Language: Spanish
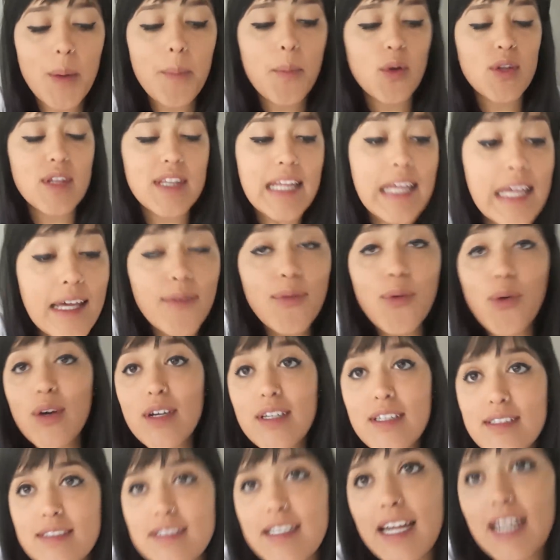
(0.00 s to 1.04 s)
emotivo
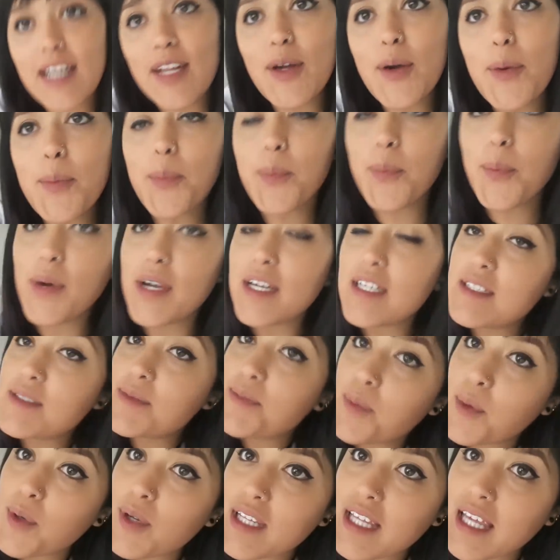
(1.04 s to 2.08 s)
y serio, pues
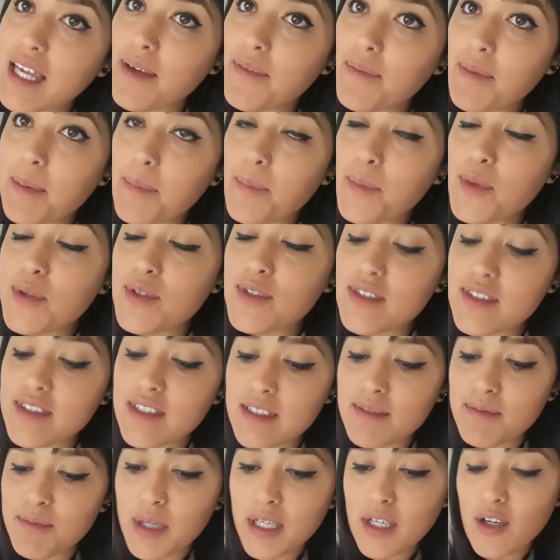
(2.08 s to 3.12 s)
porque vamos,
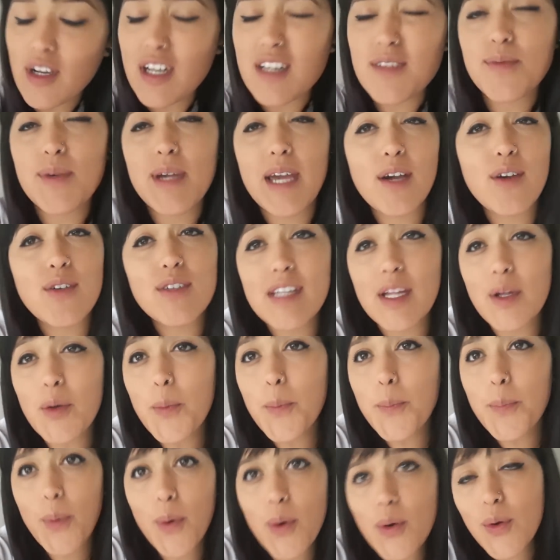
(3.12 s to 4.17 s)
bueno, les voy a contar un
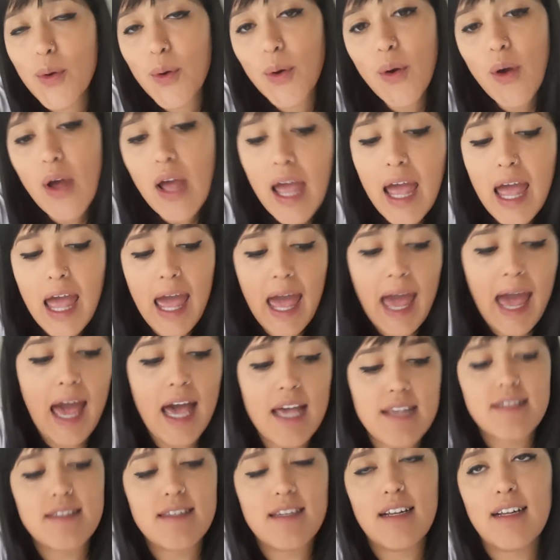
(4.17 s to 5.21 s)
poco
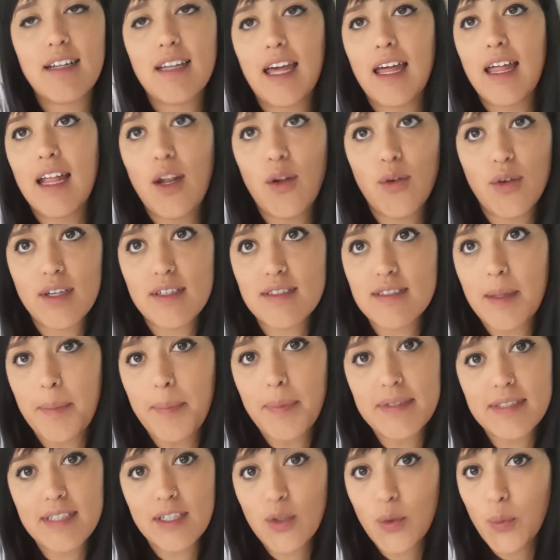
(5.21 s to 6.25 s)
acerca de lo que está
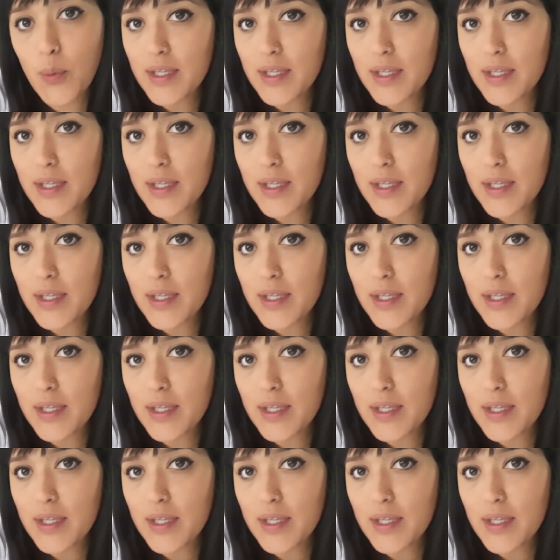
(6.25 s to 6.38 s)
pasando en